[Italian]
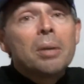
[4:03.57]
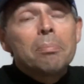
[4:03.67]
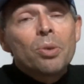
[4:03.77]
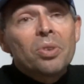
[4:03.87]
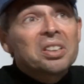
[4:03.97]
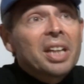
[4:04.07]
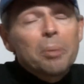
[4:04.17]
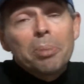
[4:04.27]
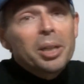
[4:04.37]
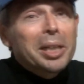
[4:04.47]
per una
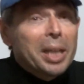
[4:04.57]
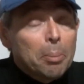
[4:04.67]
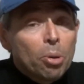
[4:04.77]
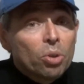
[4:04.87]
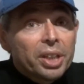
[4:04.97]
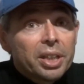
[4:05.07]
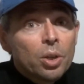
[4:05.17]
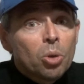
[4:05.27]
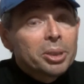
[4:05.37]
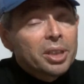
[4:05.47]
scarpa che ha pochi
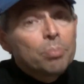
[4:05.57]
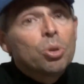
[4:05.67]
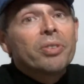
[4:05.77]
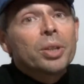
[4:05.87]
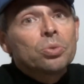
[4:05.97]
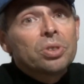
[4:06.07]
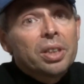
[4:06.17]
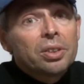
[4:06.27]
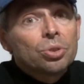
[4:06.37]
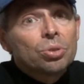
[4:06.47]
chilometri può avere un
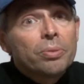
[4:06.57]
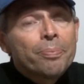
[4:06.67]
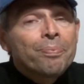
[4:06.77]
senso.